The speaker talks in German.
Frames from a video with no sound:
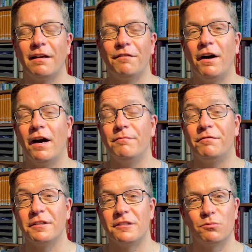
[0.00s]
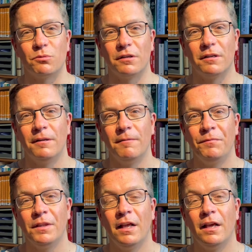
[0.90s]
Gefahr im Verzug.
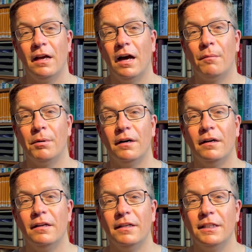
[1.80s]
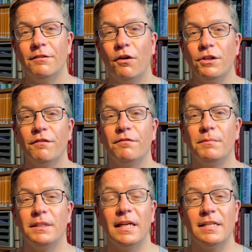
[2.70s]
Aber die Freundschaft
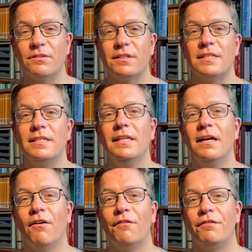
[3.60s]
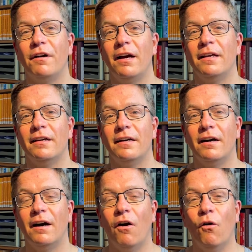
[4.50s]
mit Jesus ist nie auf
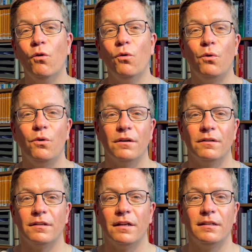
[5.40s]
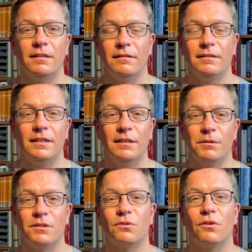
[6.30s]
einer Augenhöhe oder die, die
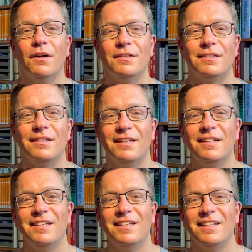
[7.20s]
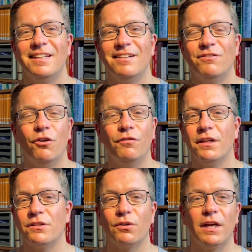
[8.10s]
Liebe zu Gott, wo
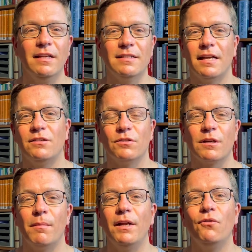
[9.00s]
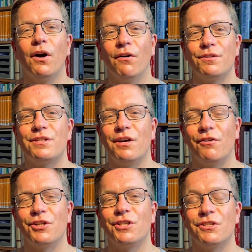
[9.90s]
wir so gegenseitig unsere Meinung
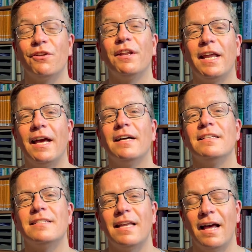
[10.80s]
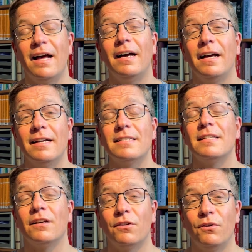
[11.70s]
austauschen, sondern er ist der Herr, er ist
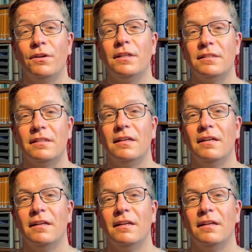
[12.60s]
der König.